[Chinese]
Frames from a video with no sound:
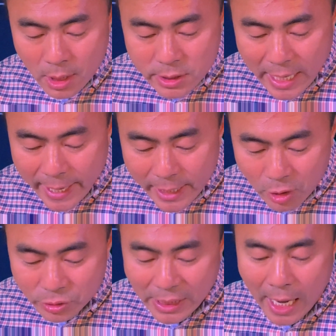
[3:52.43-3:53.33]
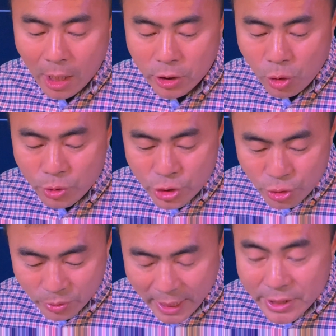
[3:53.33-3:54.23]
在耶路撒冷有
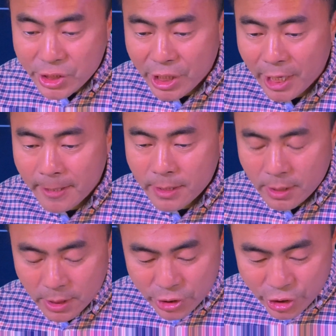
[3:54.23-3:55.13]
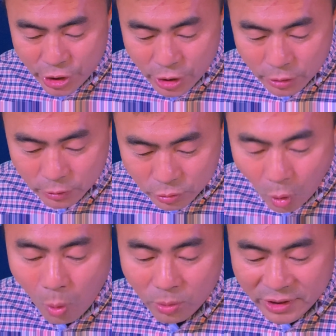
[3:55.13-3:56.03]
修殿节是
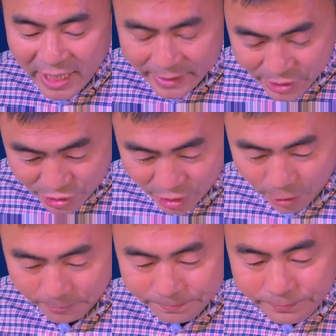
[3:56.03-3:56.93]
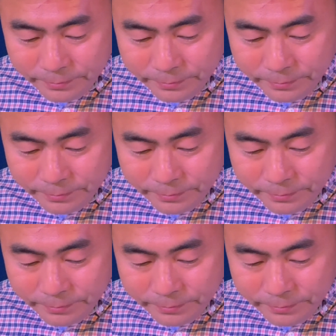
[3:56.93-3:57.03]
冬天的时候，